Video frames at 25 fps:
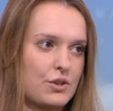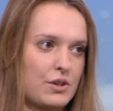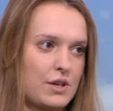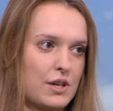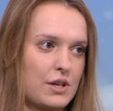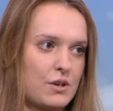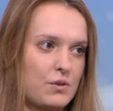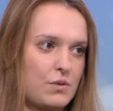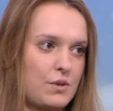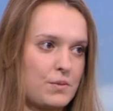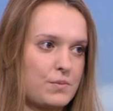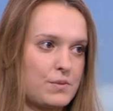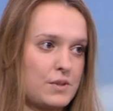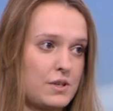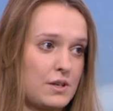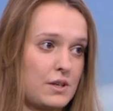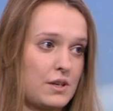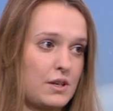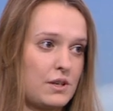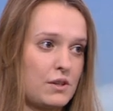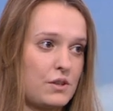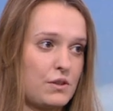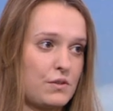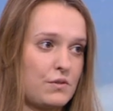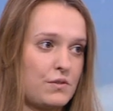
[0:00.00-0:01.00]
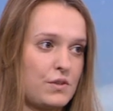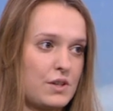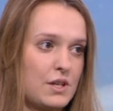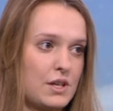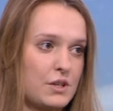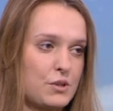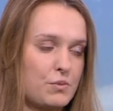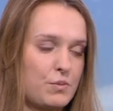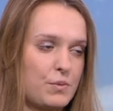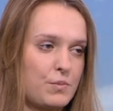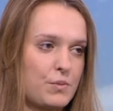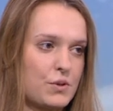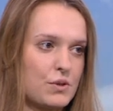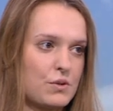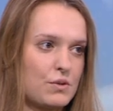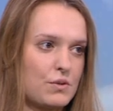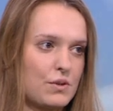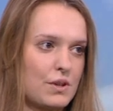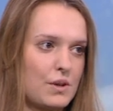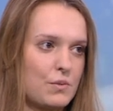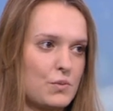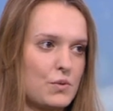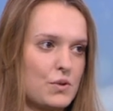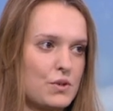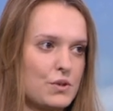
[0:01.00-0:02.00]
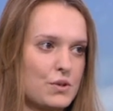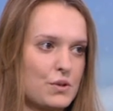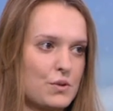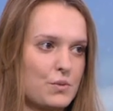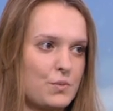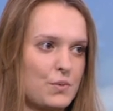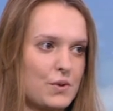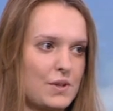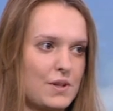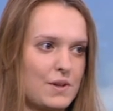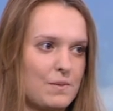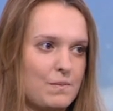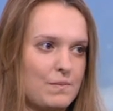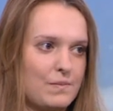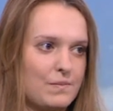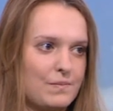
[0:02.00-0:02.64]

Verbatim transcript: jak chłopcy i to widać po prostu na boisku potem.